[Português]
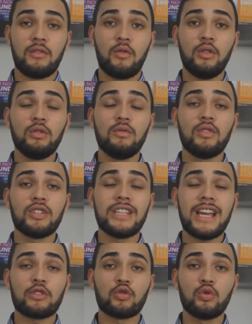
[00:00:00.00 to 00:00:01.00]
quando
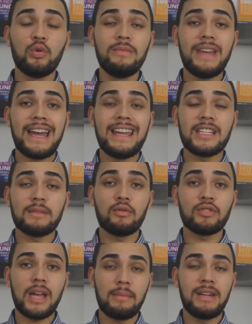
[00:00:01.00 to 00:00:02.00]
você assume a
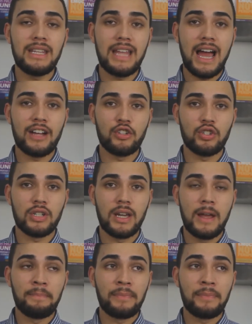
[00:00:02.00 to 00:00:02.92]
responsabilidade